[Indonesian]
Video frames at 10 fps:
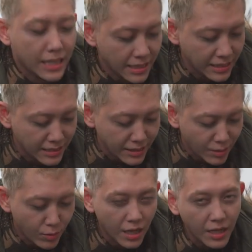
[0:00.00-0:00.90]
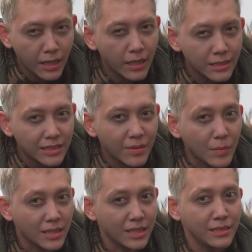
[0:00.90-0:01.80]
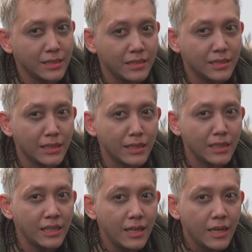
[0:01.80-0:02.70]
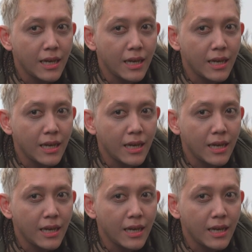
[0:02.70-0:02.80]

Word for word: kali ini gue uh, ditemenin di sini